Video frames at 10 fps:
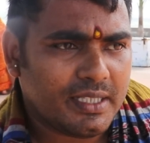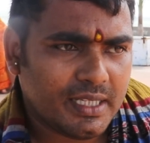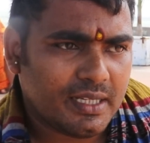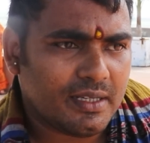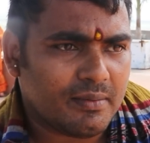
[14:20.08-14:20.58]

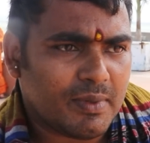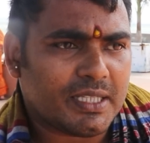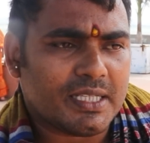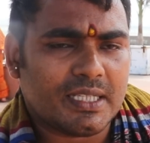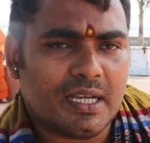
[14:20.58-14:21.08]
ये
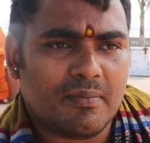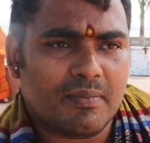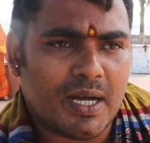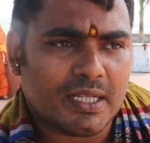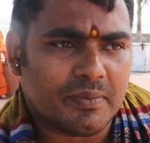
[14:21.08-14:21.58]
माता जी का
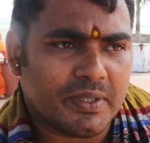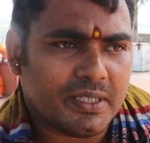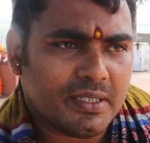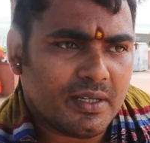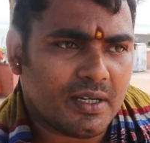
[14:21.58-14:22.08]
महात्म्य
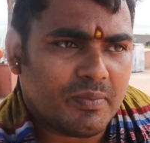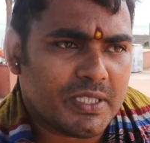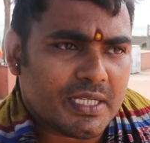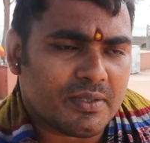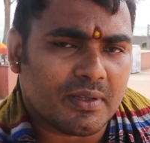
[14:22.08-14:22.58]
है और
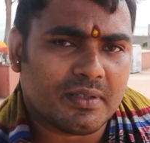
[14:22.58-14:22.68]
विशेष